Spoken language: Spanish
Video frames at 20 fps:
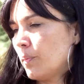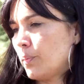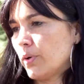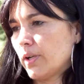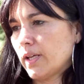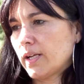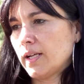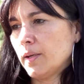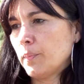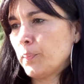
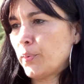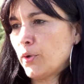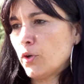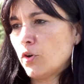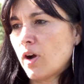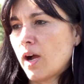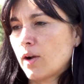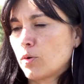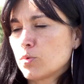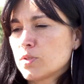por
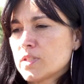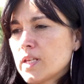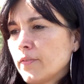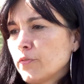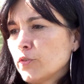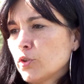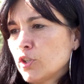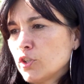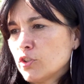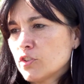ejemplo,
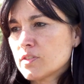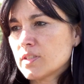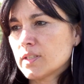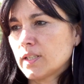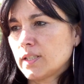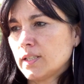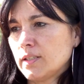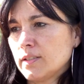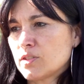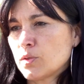acusándonos
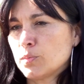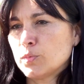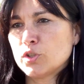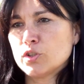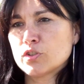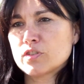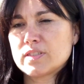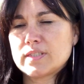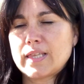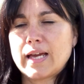de que
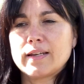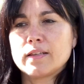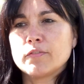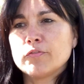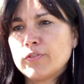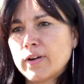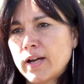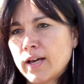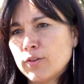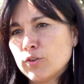somos
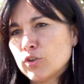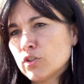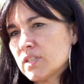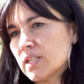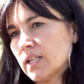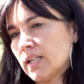tarifados,